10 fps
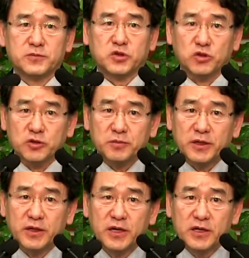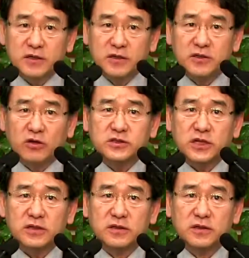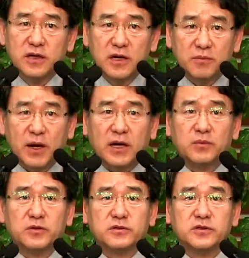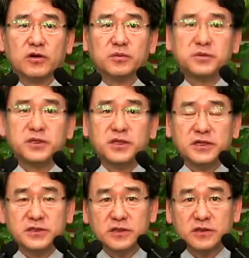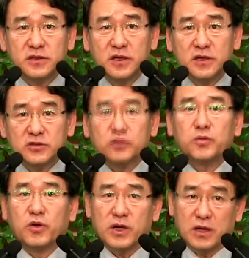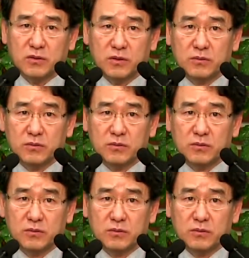주님의 그 역사를 바라보는 여러분이 되시기를 축복하고